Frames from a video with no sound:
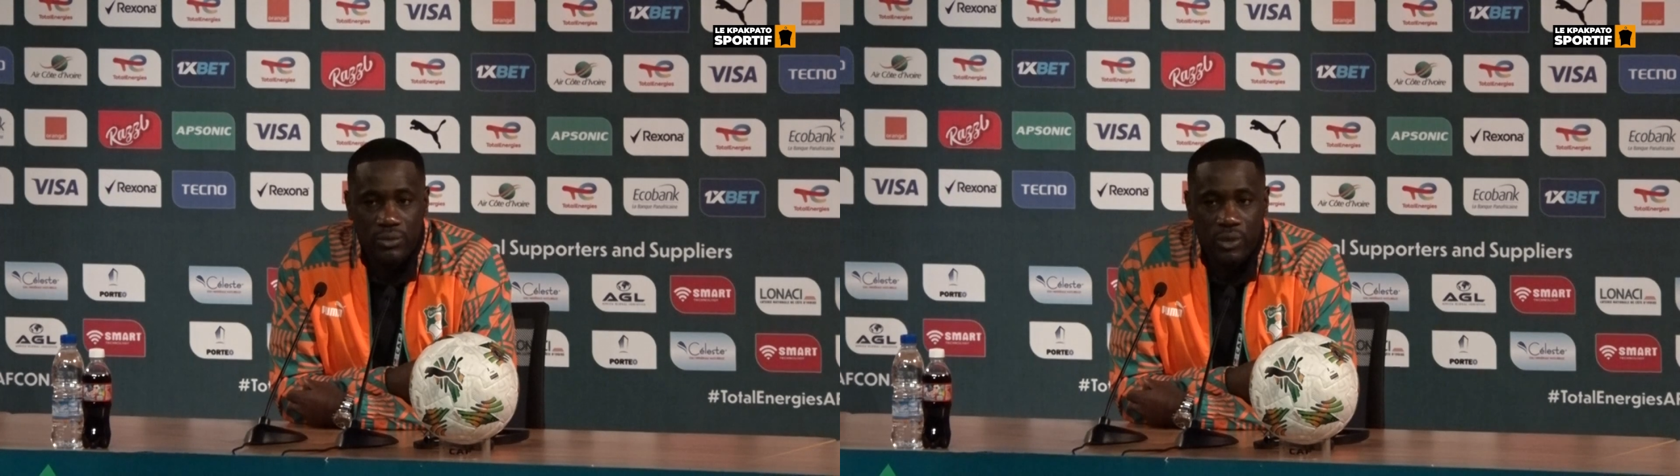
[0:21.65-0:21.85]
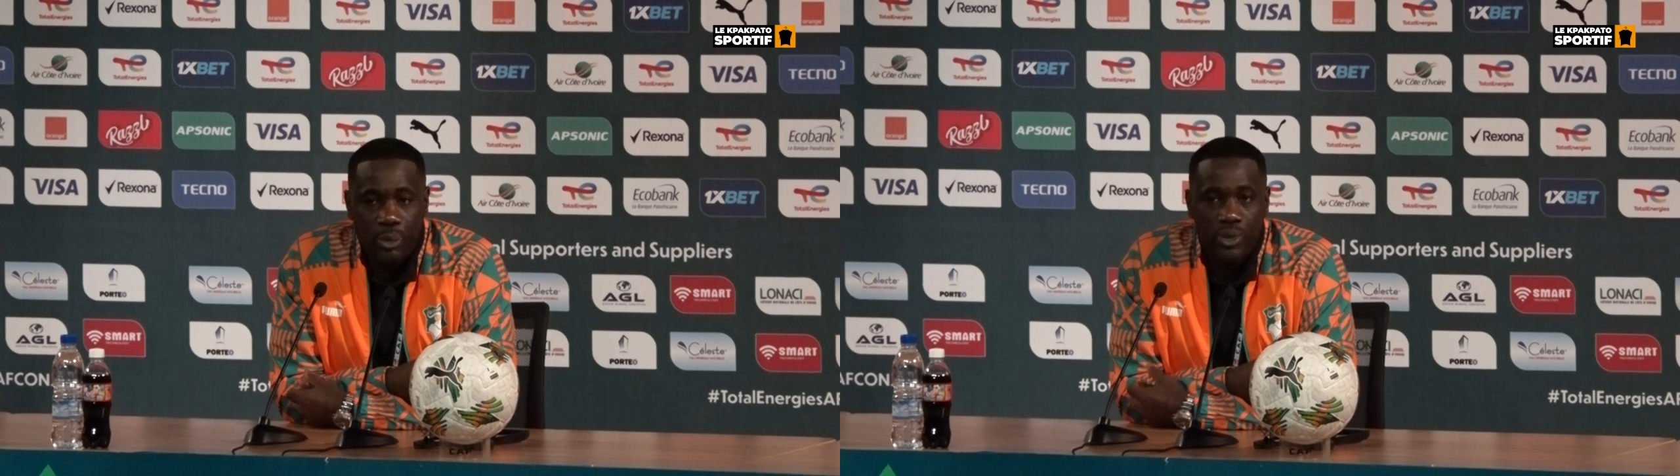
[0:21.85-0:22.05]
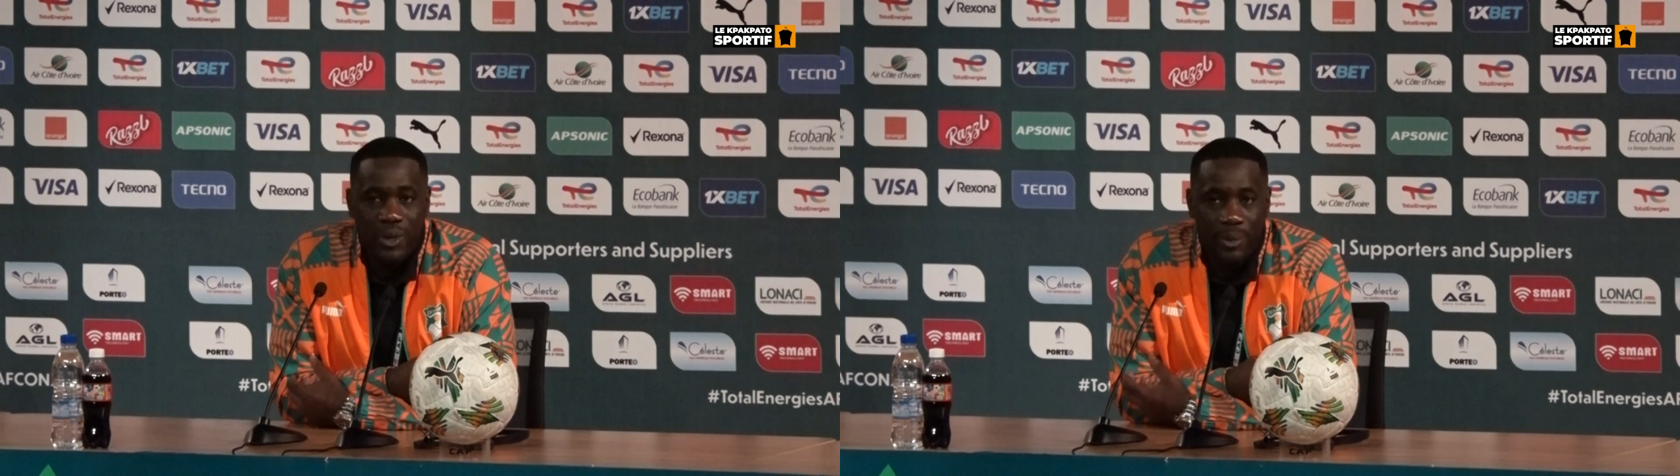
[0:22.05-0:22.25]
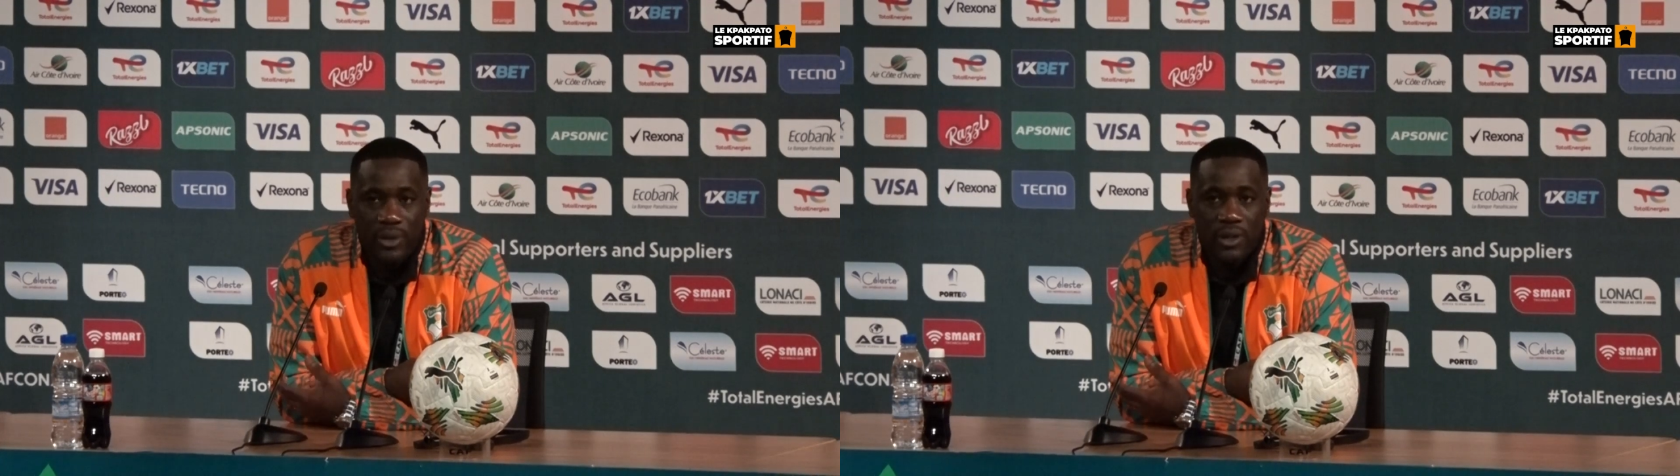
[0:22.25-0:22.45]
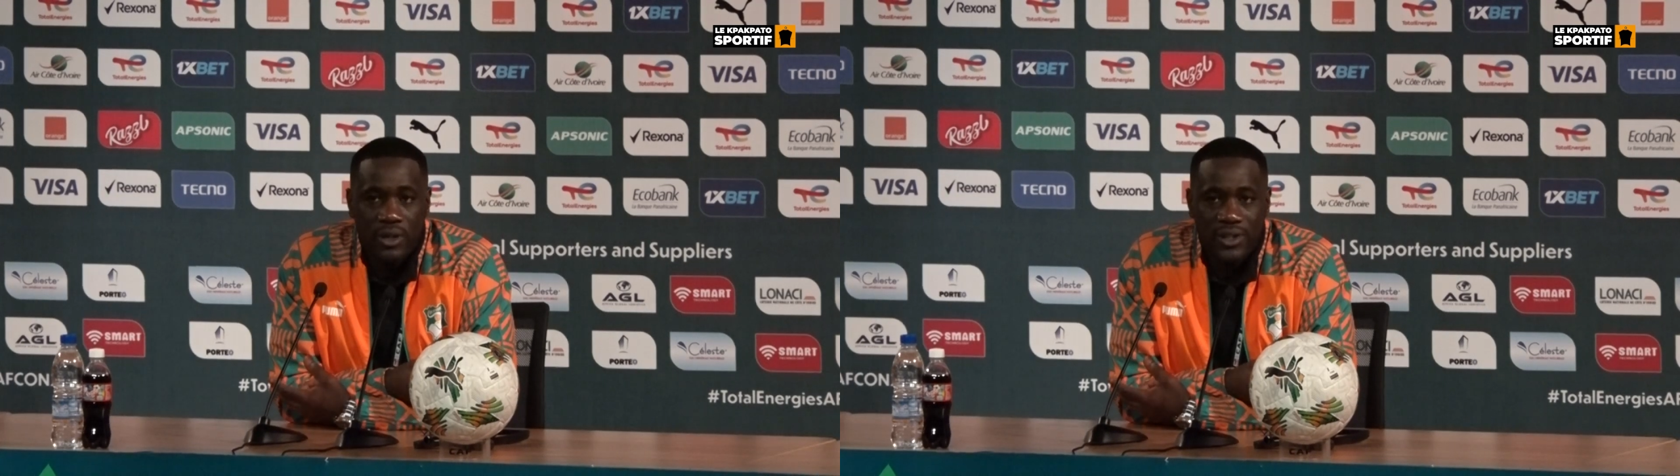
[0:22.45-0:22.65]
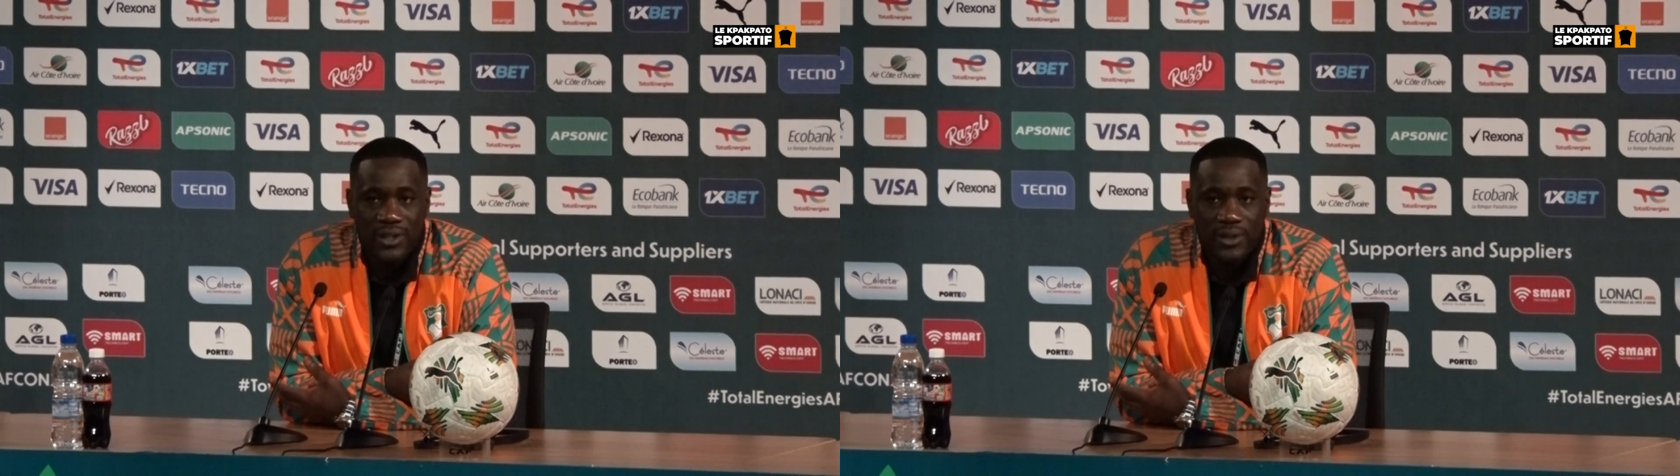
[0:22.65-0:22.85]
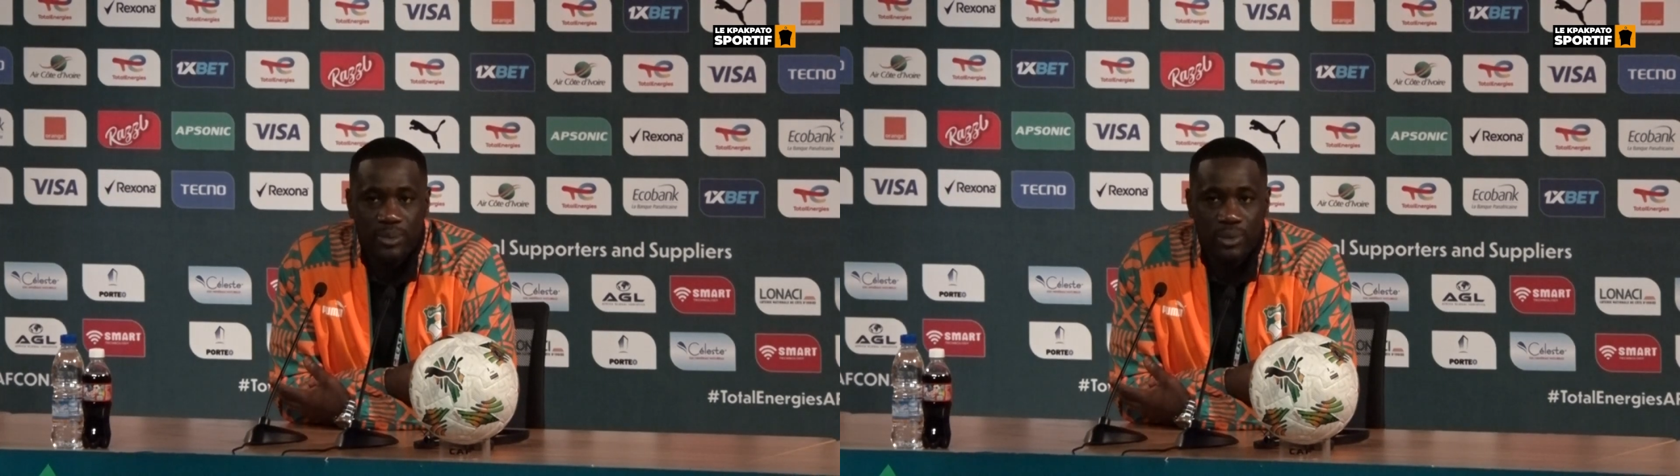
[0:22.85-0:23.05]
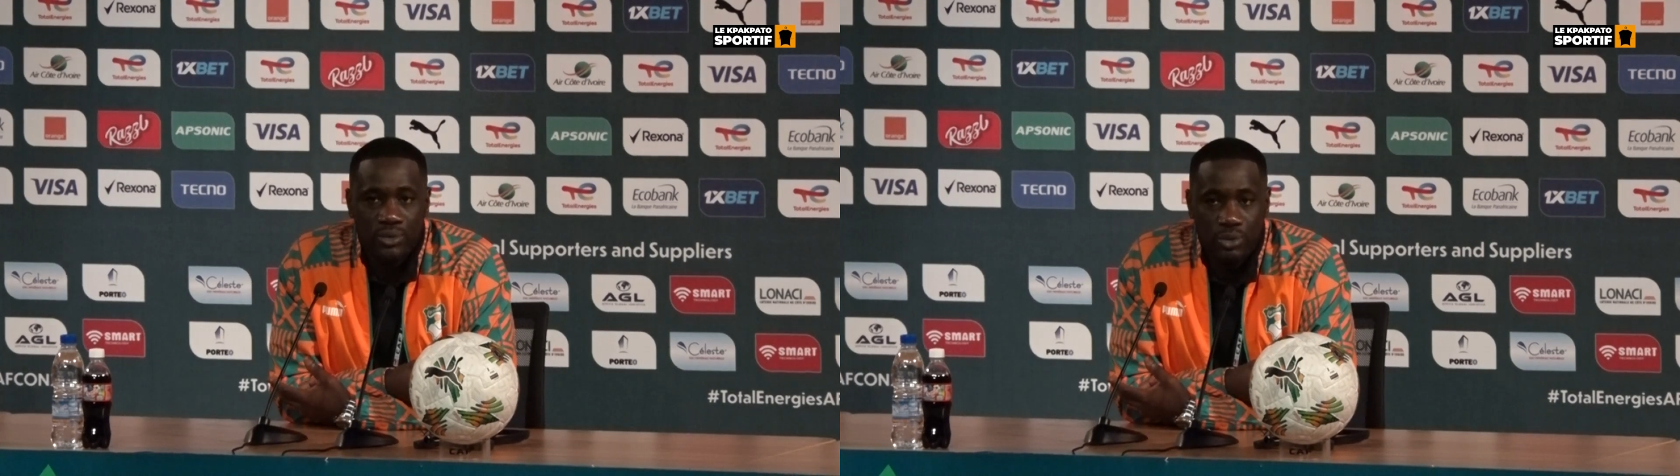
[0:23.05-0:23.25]
le plus important
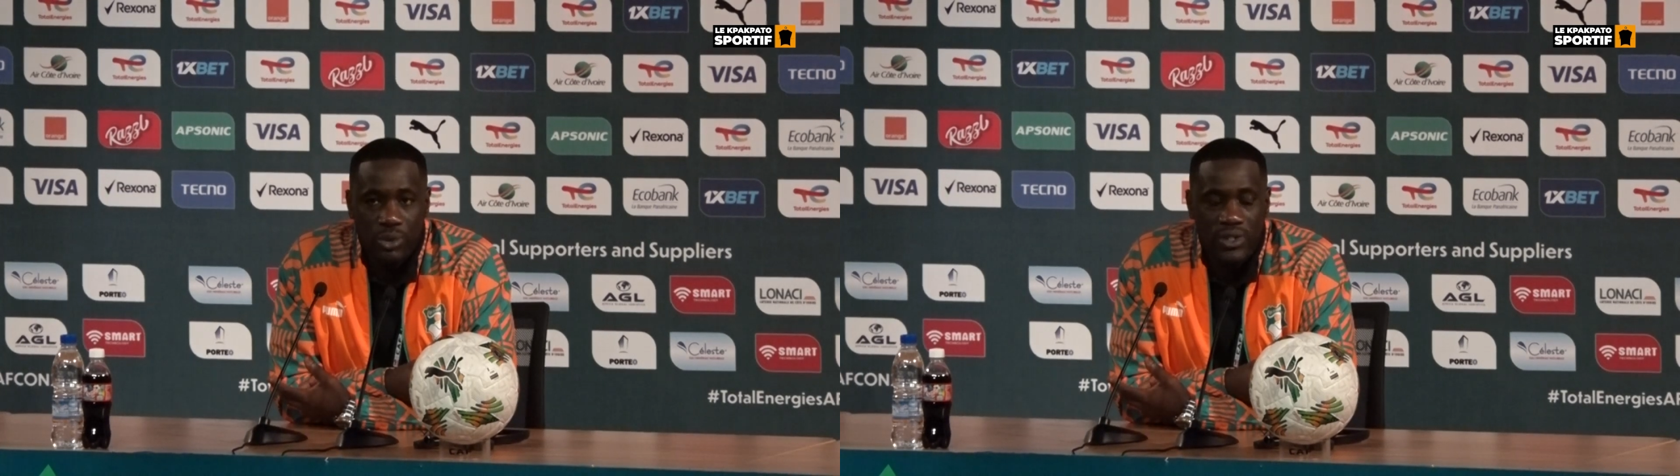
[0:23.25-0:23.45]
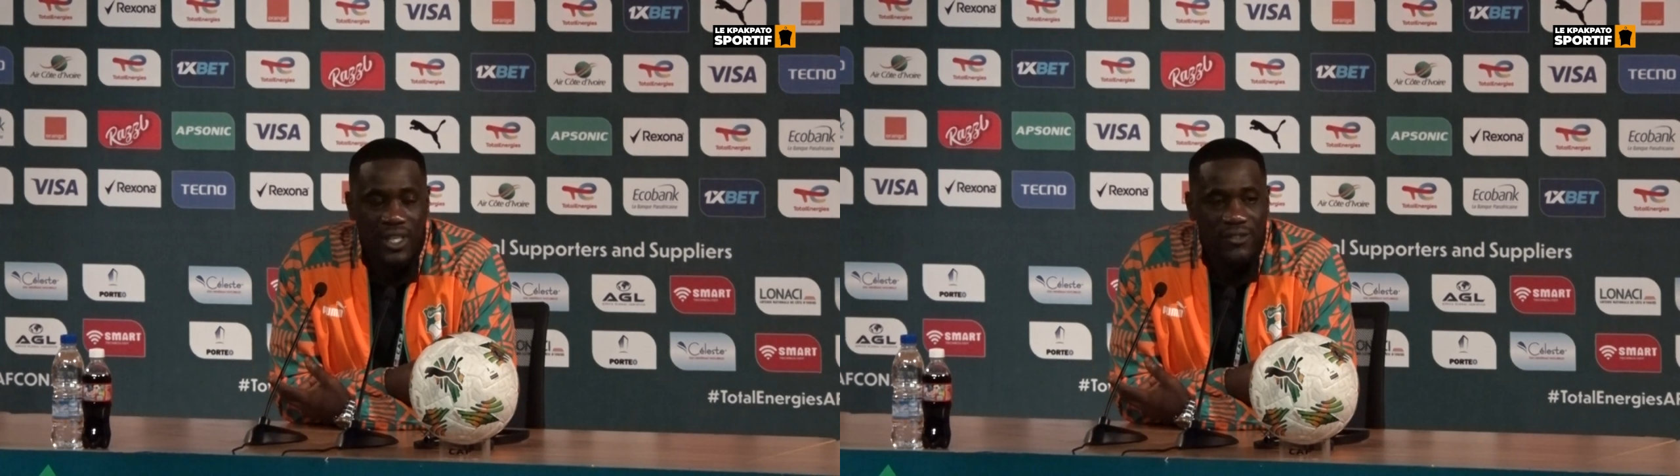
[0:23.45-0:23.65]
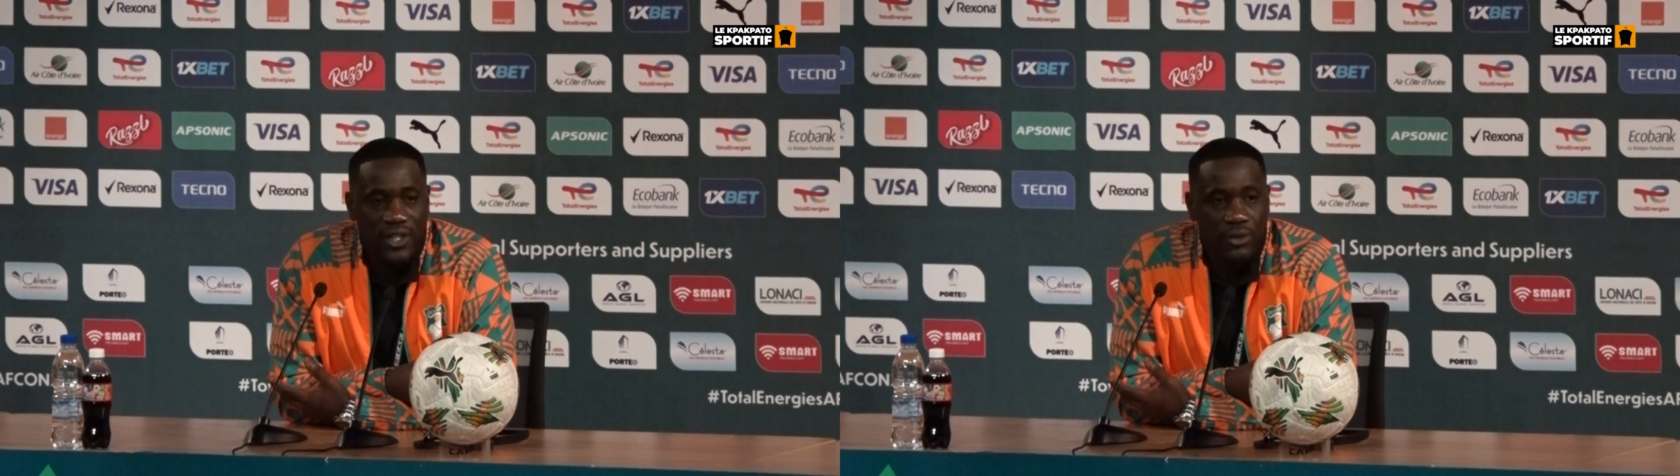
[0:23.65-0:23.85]
pour nous, le staff,